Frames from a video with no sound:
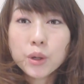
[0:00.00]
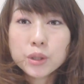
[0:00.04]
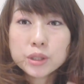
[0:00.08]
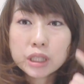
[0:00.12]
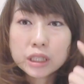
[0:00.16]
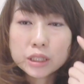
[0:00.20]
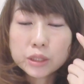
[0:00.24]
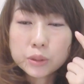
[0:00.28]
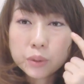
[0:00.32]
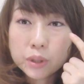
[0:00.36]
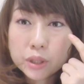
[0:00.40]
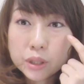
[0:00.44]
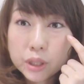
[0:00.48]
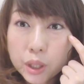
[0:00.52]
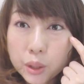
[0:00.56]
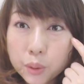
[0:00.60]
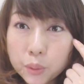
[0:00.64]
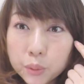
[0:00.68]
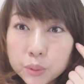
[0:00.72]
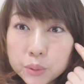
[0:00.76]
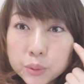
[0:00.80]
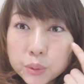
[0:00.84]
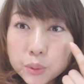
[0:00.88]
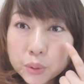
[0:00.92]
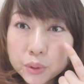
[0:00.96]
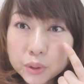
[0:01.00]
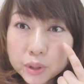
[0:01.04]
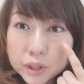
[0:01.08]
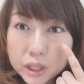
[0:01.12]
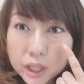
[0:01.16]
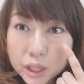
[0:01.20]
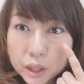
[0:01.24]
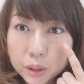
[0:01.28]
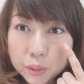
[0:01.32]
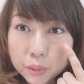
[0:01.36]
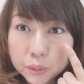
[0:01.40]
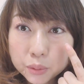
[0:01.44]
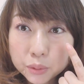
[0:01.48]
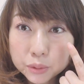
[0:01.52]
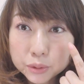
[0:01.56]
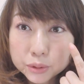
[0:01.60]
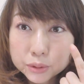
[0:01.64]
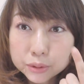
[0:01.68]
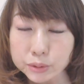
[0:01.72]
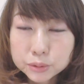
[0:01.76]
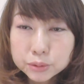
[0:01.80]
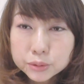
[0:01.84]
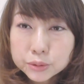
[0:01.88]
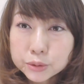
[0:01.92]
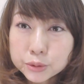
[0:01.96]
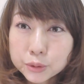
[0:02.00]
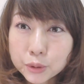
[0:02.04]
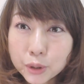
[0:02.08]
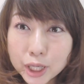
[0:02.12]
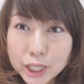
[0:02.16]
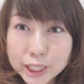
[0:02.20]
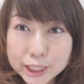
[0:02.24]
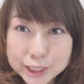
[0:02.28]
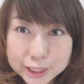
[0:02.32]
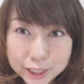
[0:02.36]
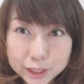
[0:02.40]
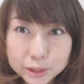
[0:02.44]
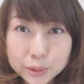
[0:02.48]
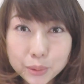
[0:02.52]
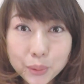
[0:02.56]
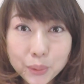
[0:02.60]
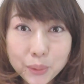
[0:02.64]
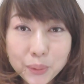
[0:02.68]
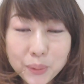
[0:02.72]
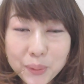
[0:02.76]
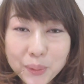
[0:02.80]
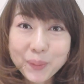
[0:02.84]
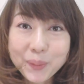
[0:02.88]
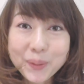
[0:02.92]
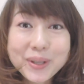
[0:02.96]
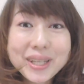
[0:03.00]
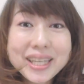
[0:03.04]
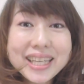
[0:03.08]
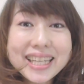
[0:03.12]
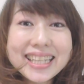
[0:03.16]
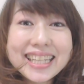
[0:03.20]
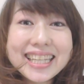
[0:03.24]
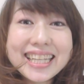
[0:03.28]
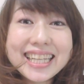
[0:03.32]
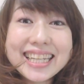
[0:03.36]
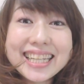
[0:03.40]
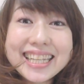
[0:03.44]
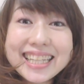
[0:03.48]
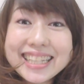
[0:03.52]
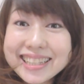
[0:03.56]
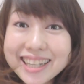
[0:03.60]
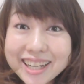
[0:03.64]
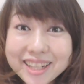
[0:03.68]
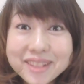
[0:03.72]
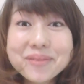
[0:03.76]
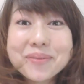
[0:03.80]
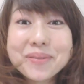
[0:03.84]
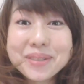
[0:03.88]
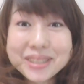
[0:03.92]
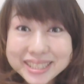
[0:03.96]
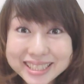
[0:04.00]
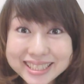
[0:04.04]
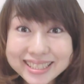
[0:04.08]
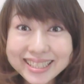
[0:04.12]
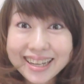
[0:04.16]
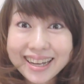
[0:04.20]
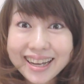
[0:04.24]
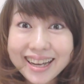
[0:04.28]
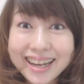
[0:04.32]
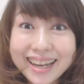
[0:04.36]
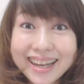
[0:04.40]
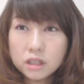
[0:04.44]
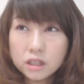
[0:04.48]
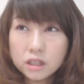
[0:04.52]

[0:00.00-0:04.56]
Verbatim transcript: 私はね本当にねこのスックのアイシャドウお気に入りになりました